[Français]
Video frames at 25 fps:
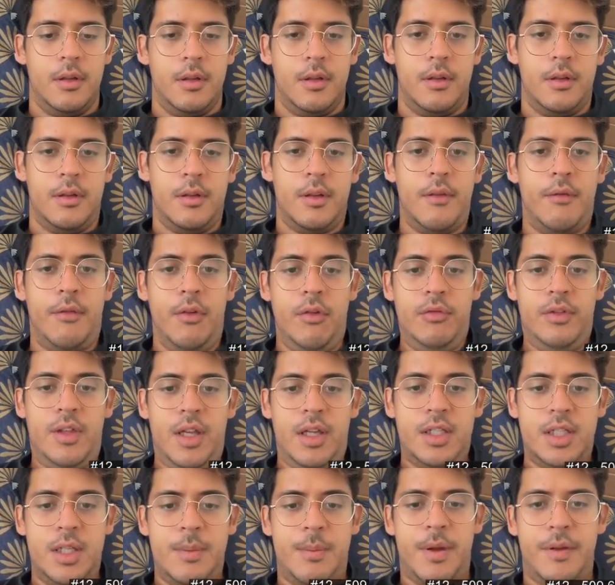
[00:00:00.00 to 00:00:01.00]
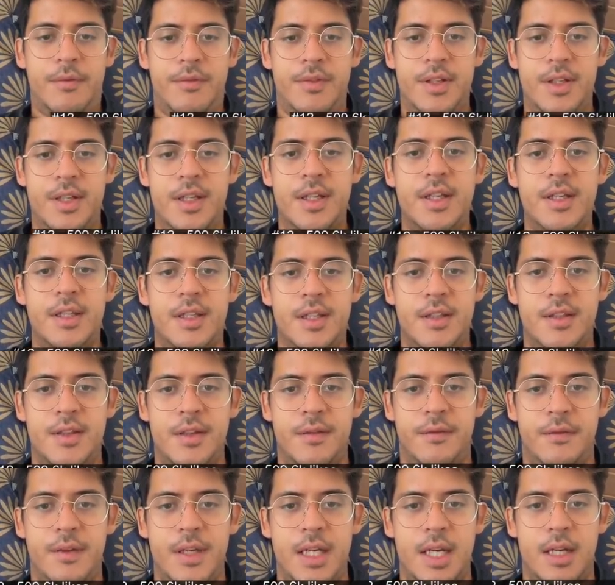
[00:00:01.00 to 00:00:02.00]
Ça fait longtemps que j'ai pas fait des
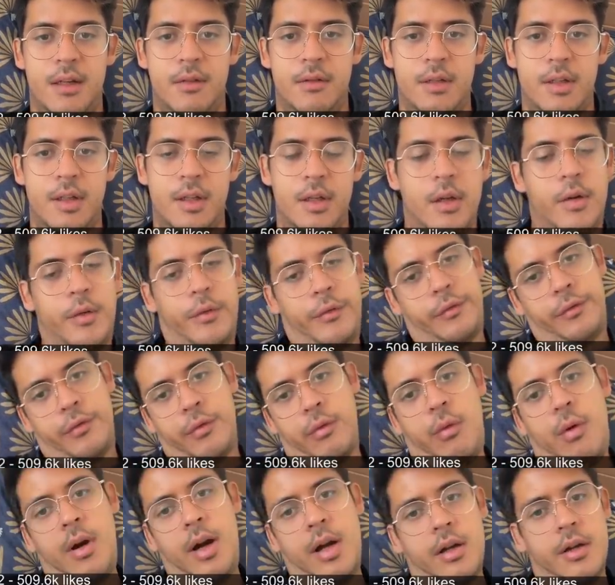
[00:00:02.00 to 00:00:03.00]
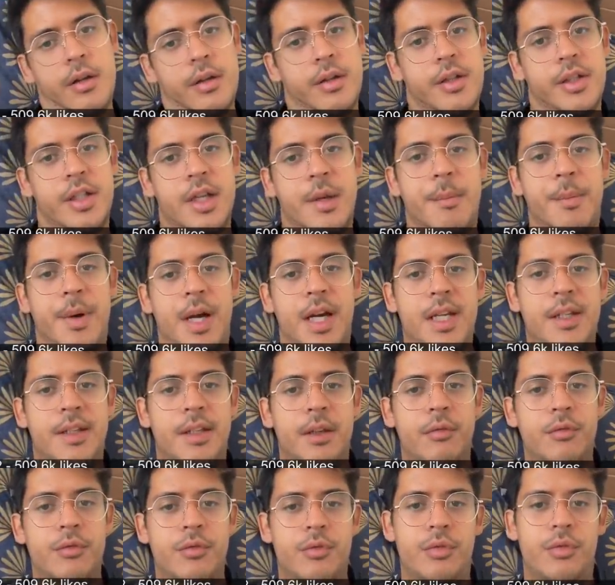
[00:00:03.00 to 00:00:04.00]
effets, là. Froid. J'aime pas l'été,
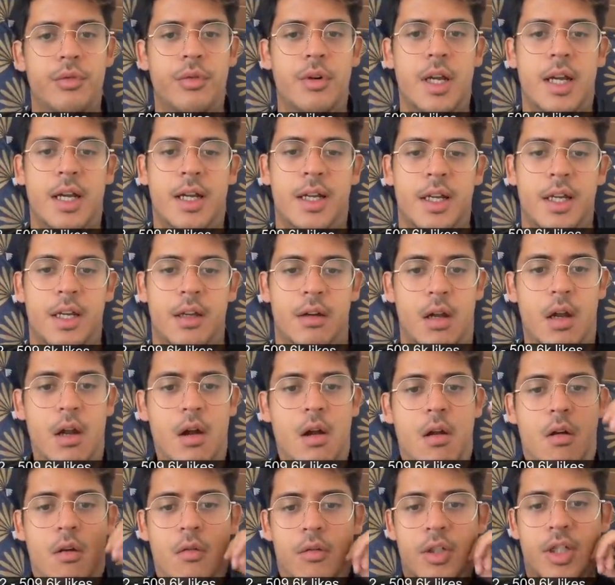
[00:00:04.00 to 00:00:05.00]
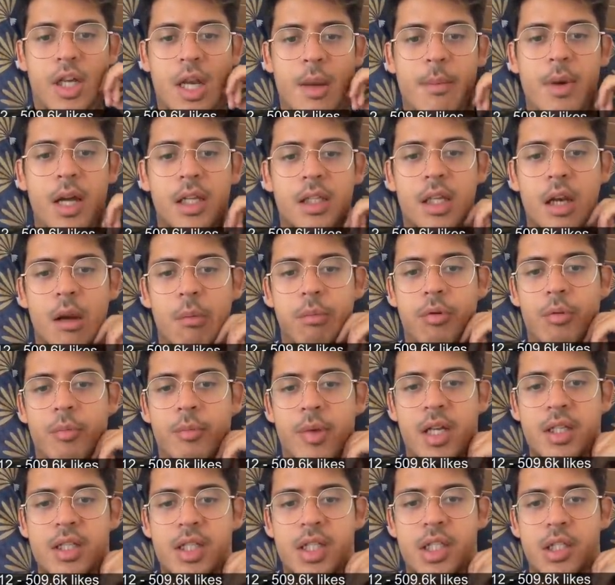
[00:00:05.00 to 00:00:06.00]
on suit de l'arrêt. Oh, j'ai un matelas
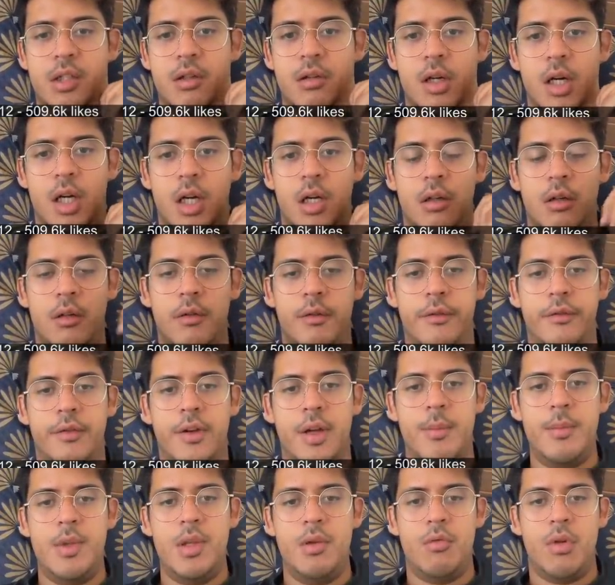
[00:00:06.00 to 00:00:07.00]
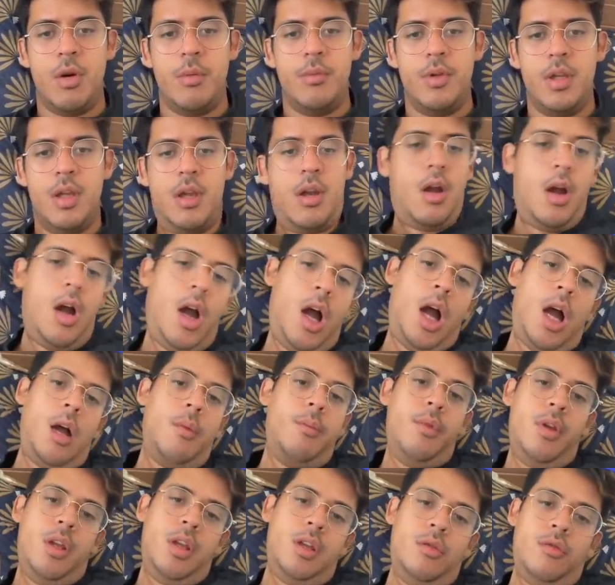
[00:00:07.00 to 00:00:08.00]
pneumatique, là. Famille ou amis
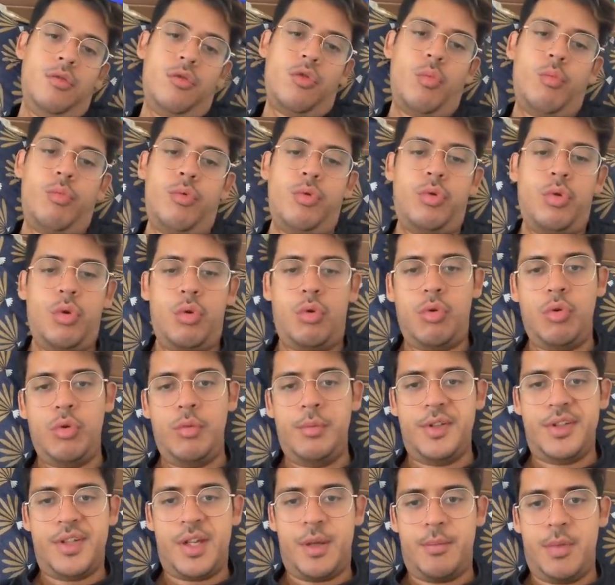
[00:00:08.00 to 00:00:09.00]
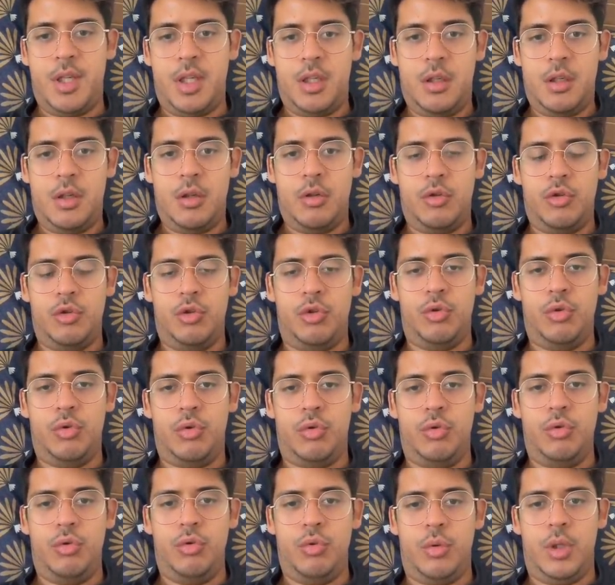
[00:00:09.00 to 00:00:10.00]
Amis, ils sont plutôt cool, mes amis. Jour
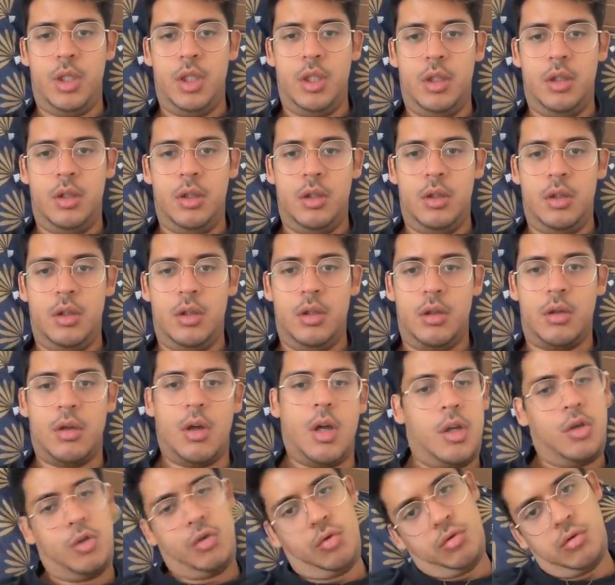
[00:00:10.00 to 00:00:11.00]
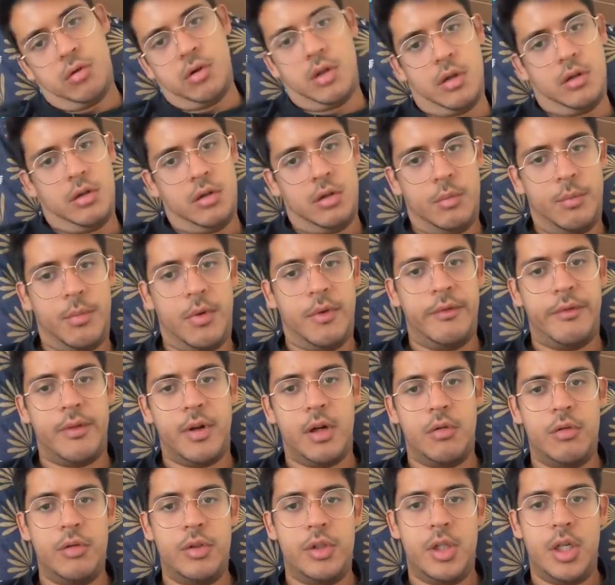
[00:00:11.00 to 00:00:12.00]
ou nuit. Un jour, hein, je pas un
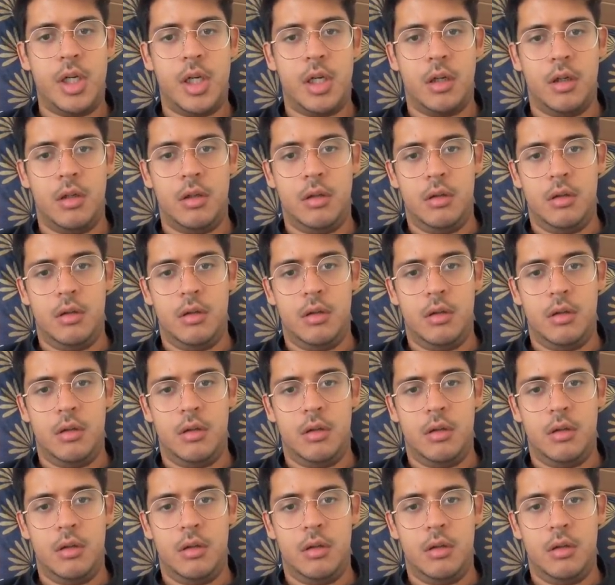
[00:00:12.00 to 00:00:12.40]
facocher, hein.